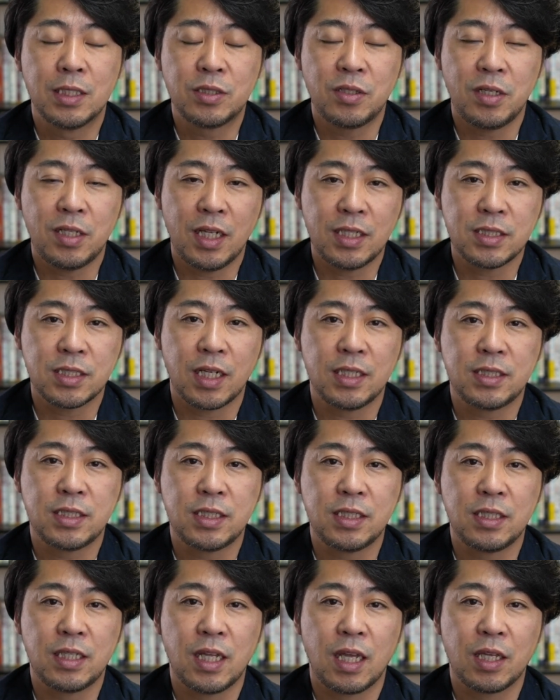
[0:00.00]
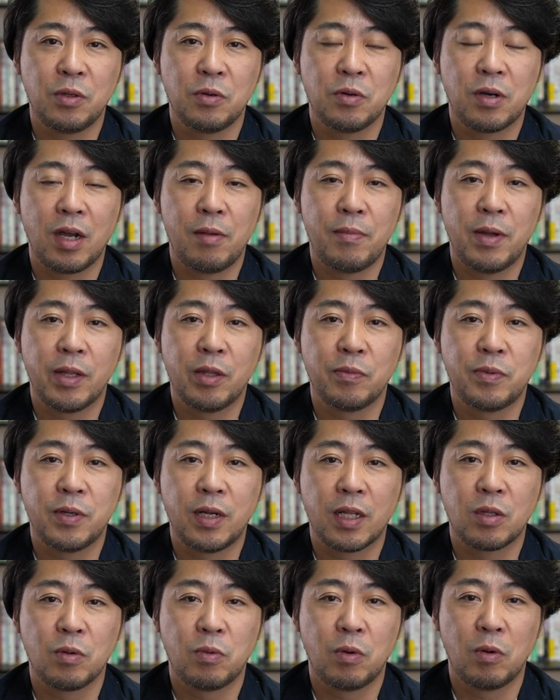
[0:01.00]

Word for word: それは確かに賃貸業界版のプラット